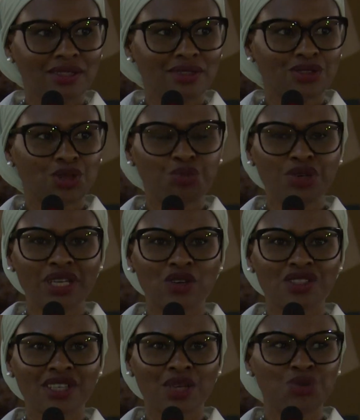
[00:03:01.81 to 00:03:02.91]
depuis que
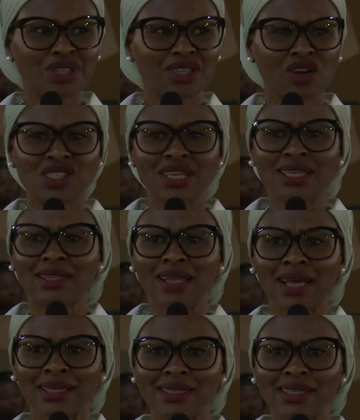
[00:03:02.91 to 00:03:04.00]
j'ai 8 ans, j'ai quitté
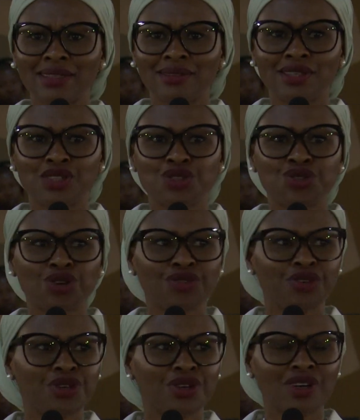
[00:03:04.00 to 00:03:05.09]
la Guinée et je suis
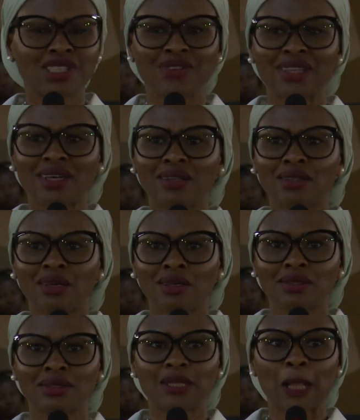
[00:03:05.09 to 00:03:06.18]
revenue quand j'avais 30 ans.
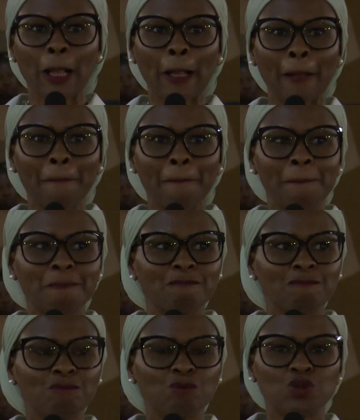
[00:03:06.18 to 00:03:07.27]

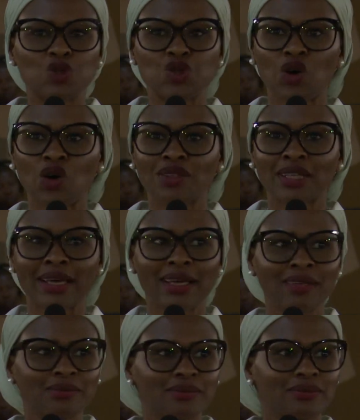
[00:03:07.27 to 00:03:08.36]
Je suis
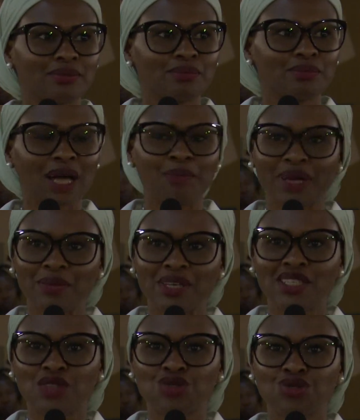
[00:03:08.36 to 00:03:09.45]
rentrée après
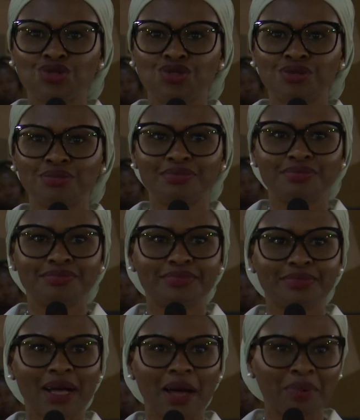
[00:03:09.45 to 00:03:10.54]
mes études,
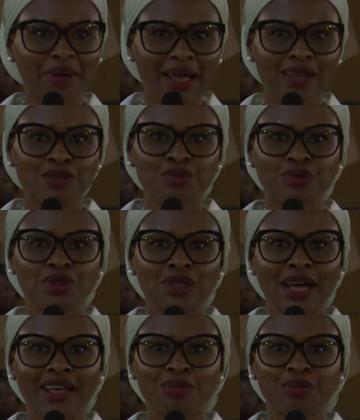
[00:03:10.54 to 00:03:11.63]
après une,
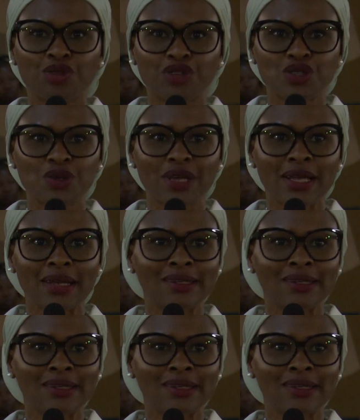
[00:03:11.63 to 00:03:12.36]
carrière professionnelle